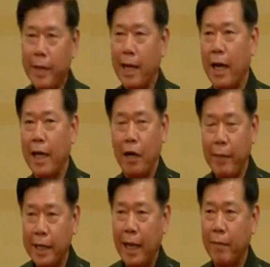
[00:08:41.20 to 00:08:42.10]
ย่างนี้ครับ
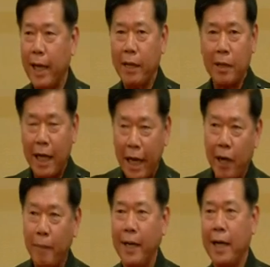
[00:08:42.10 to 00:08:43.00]
มันทำให้
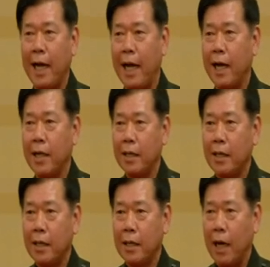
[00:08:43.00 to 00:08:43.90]
ให้คนยิ่ง
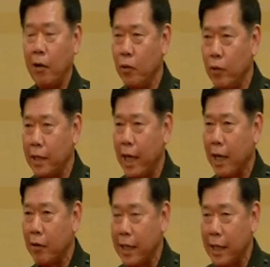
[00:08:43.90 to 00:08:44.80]
กลับคิดหนักเข้าไป